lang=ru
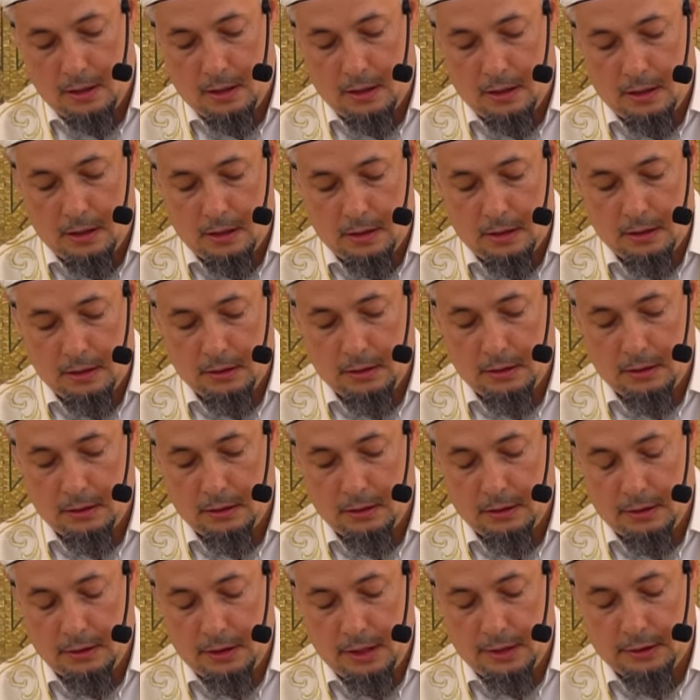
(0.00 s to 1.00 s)

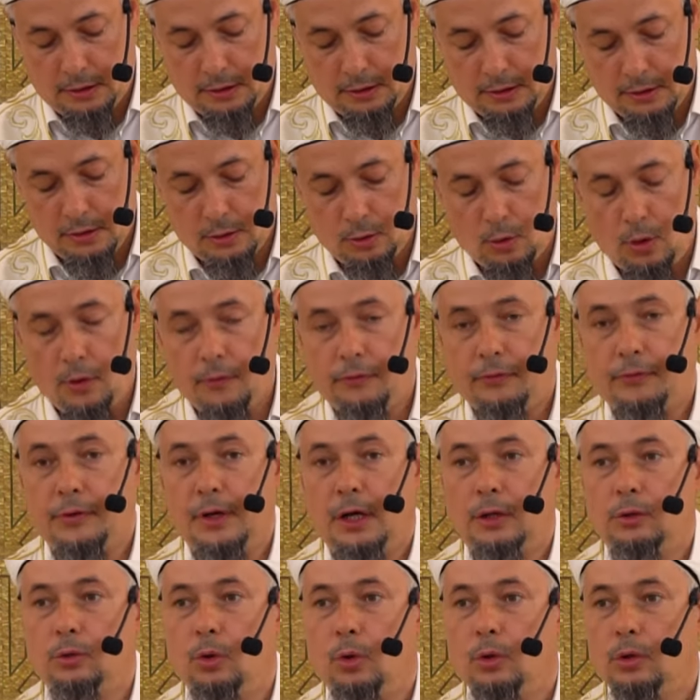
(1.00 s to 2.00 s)
э, этих слов
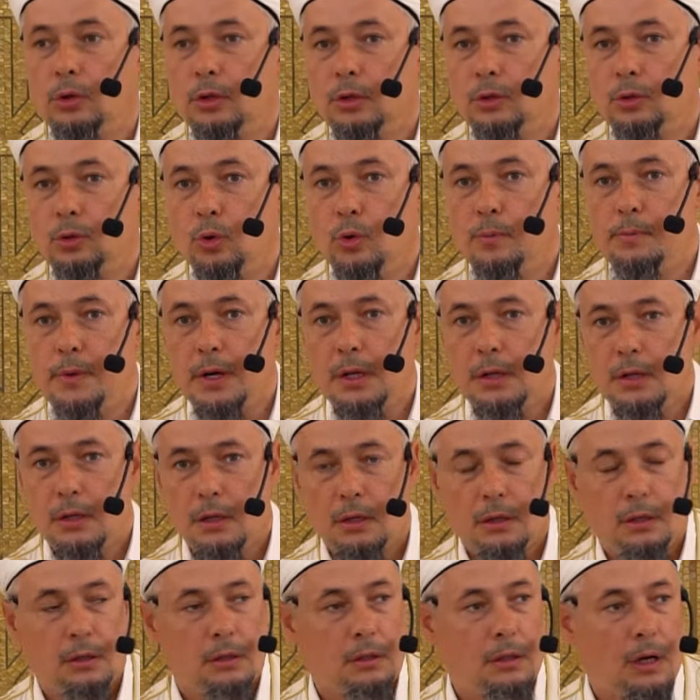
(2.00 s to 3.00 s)
я долго думал
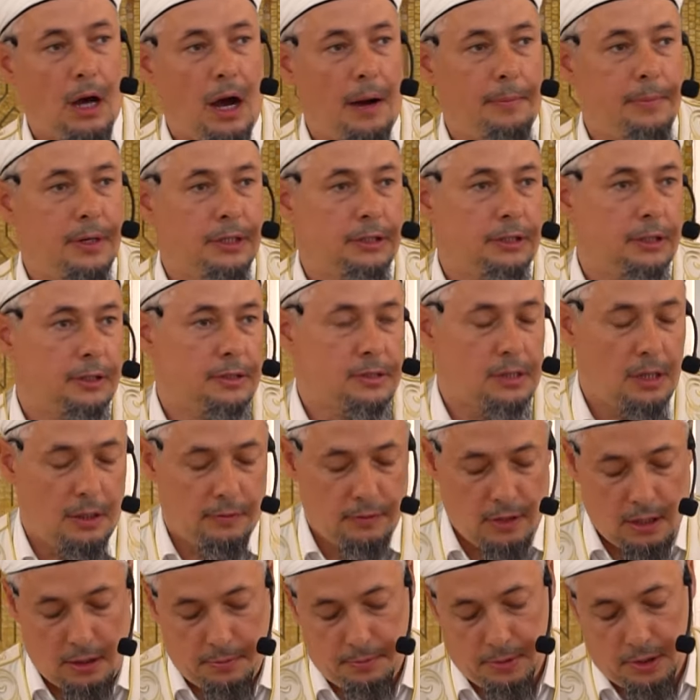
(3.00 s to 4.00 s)
об этих
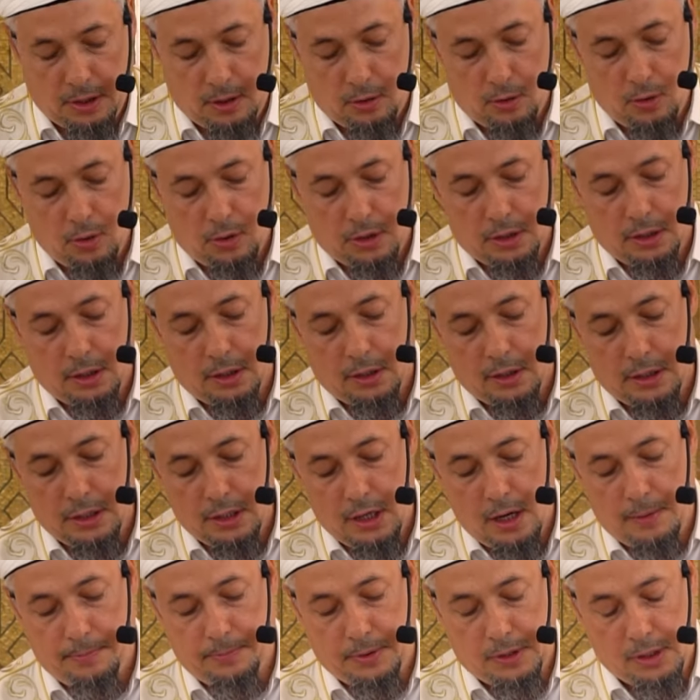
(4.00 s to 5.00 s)
словах пророка, и
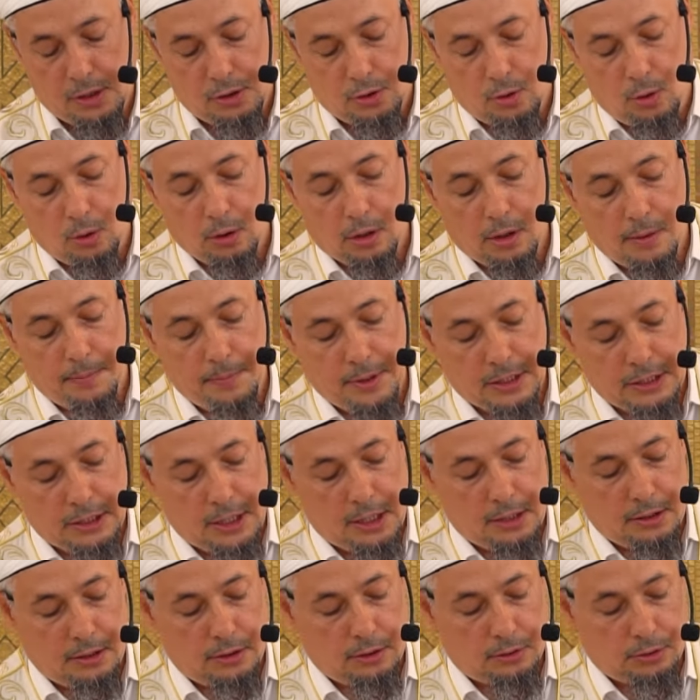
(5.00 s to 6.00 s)
я пришел к
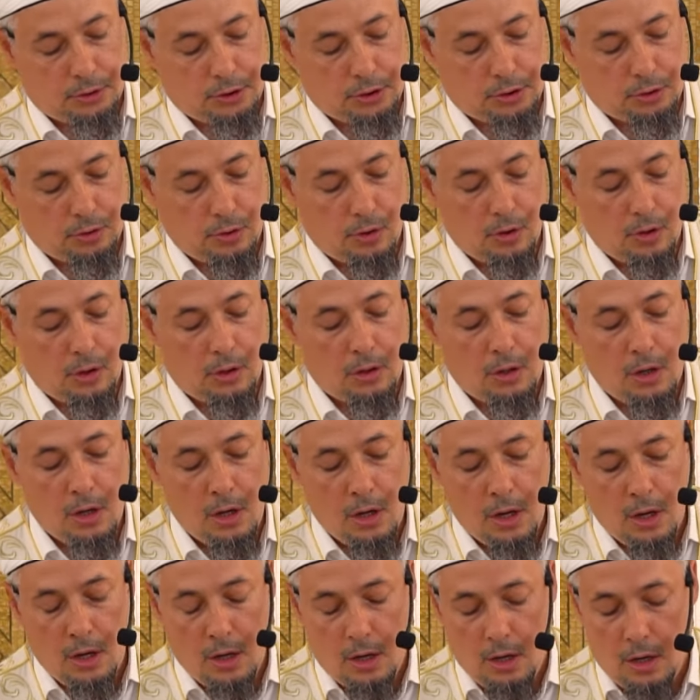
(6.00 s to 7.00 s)
мнению, что
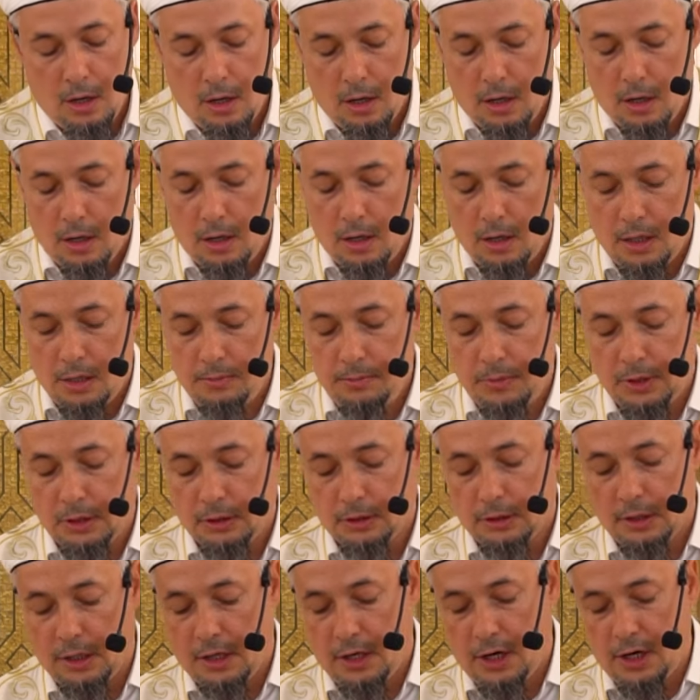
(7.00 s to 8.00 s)

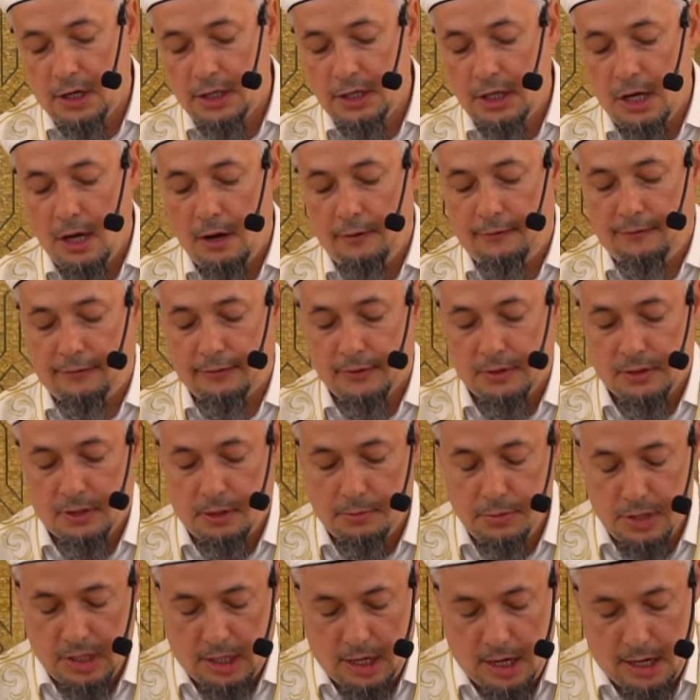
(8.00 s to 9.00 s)
именно гнев
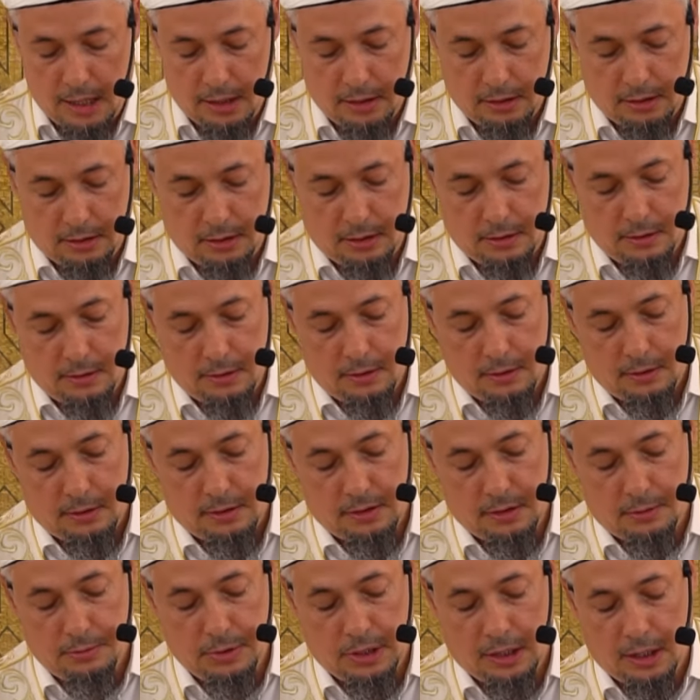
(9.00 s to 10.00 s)
собирает,
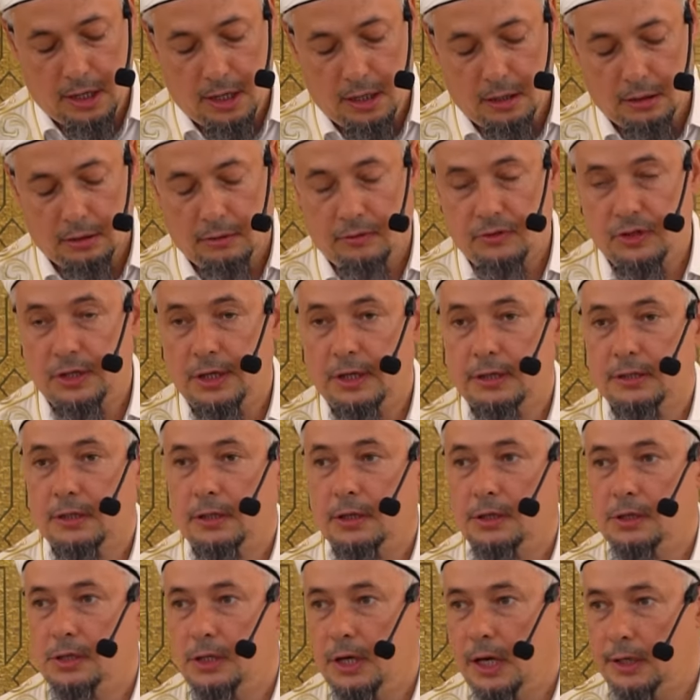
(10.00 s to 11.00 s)
собирает все
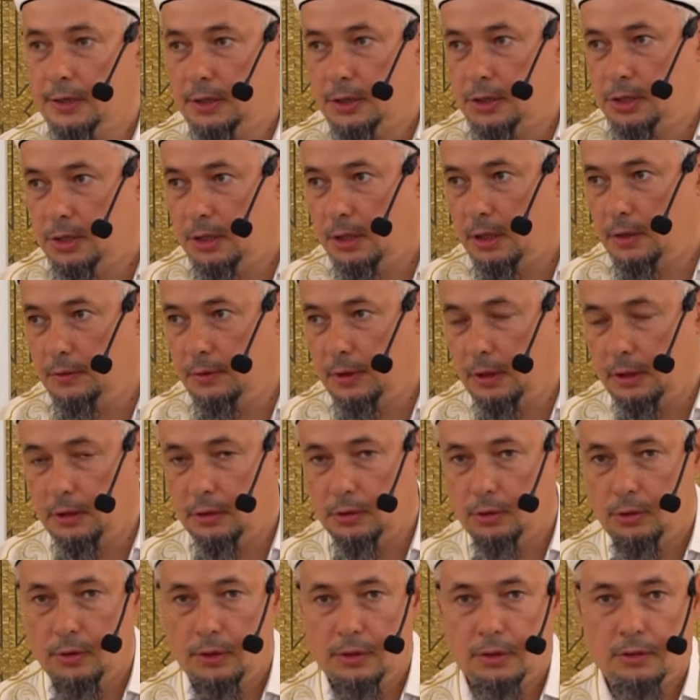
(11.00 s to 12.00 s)
злодеяния
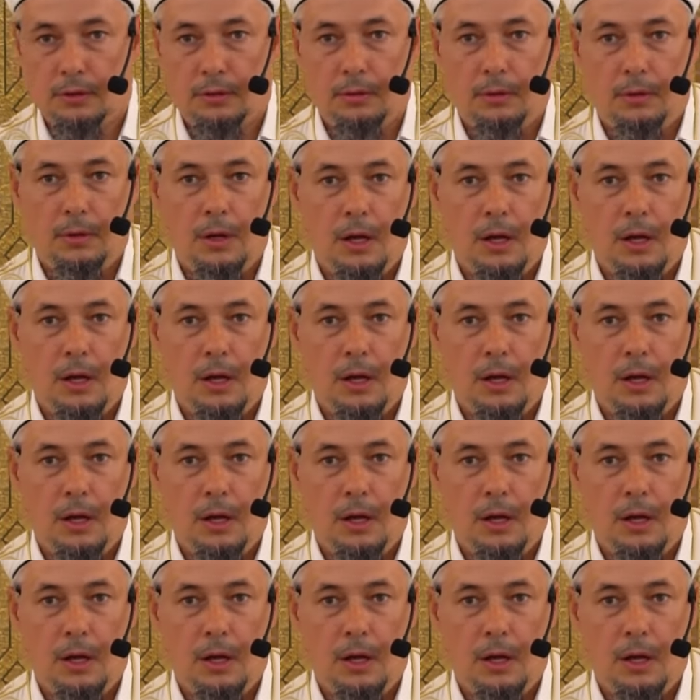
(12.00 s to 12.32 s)
человека. То есть